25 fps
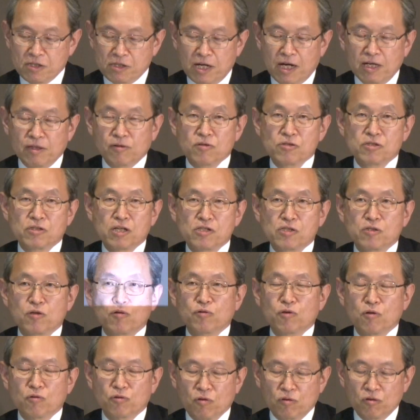サイトして仕
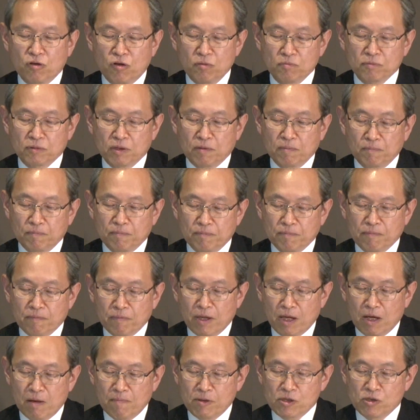事を取り込む
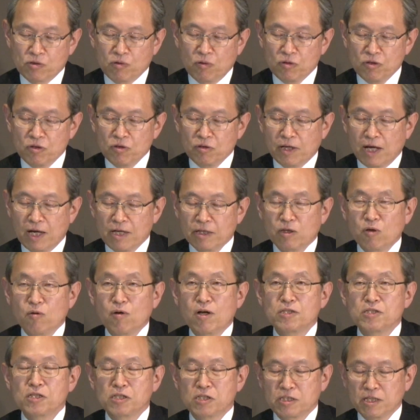と、そういう環境
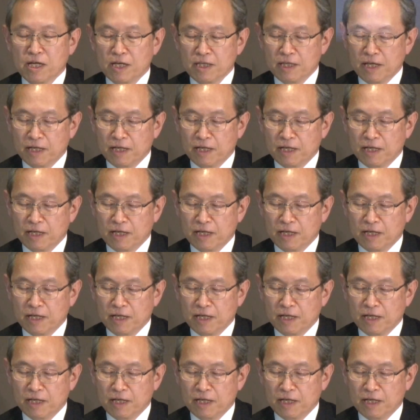が実現